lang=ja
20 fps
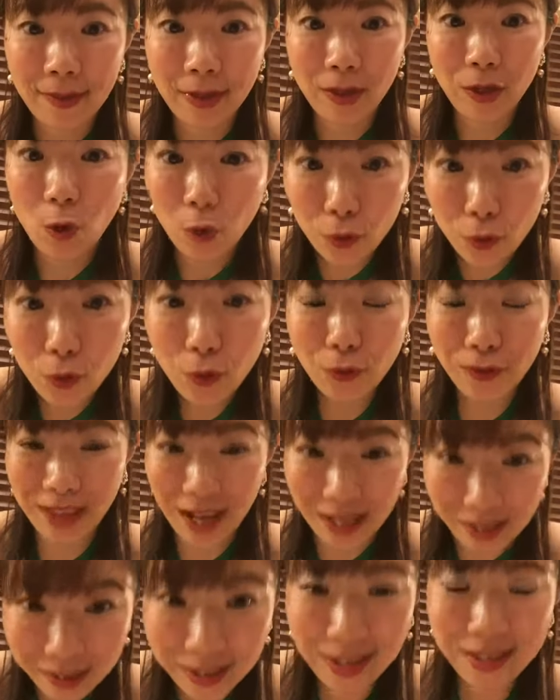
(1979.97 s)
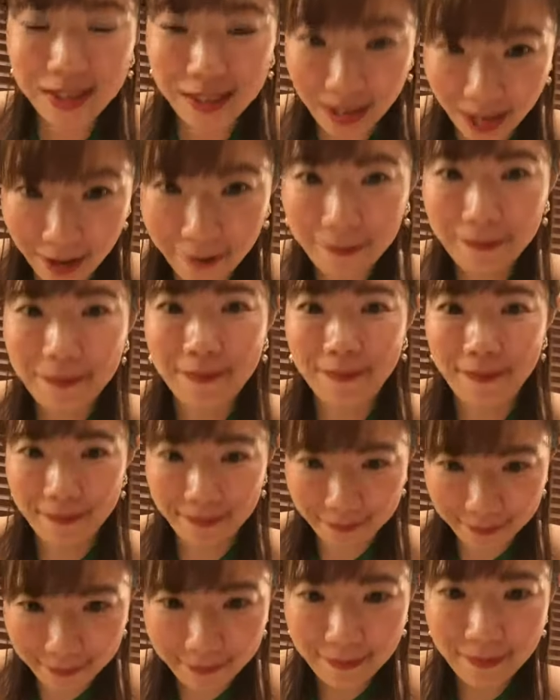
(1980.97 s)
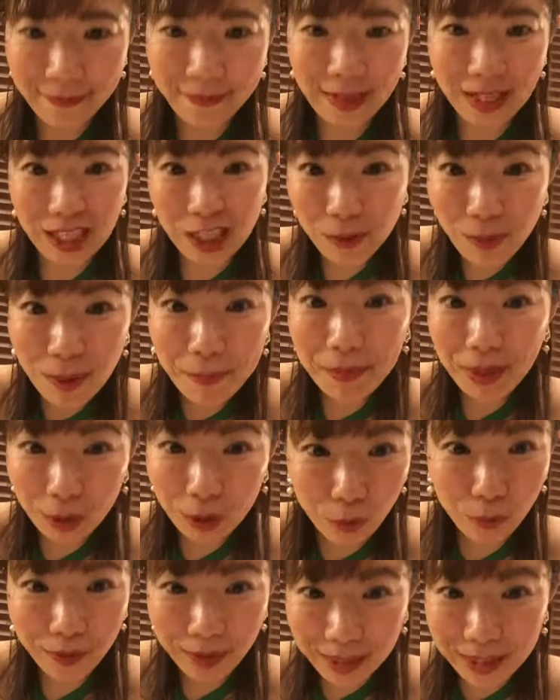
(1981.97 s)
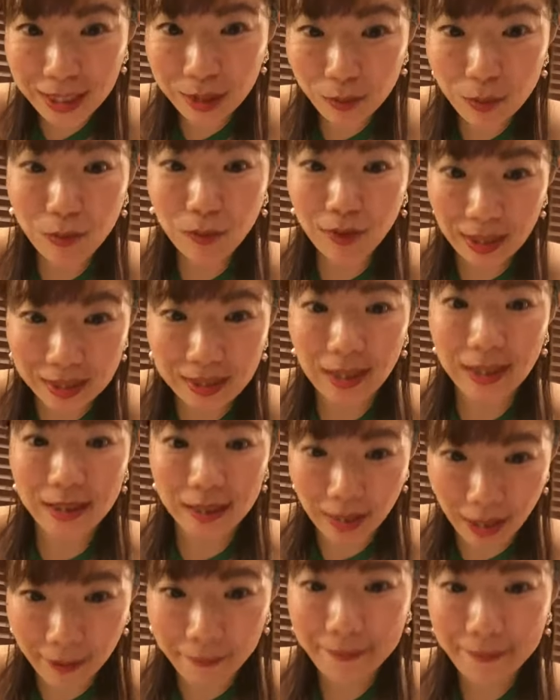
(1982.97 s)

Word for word: 欲を出すだしね一番みっともない自分も出すだしね、